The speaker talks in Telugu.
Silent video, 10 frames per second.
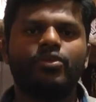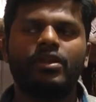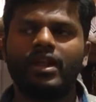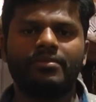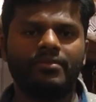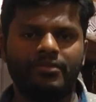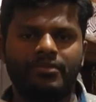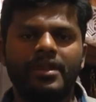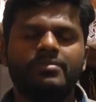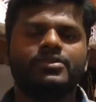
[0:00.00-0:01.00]
గోల్డెన్
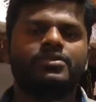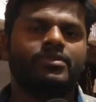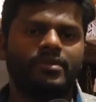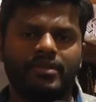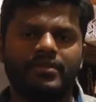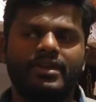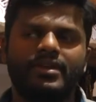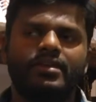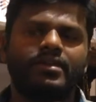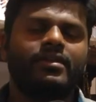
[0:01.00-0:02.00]
ఫ్రేమ్స్ ఇది
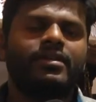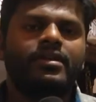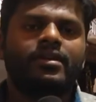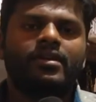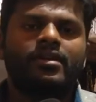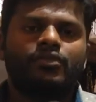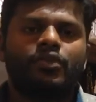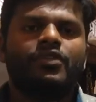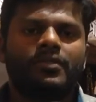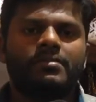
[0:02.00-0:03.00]

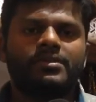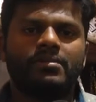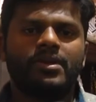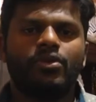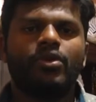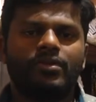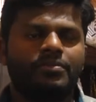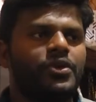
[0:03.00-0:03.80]
ఫోటో ఫ్రేమ్స్ అనమాట గోల్డ్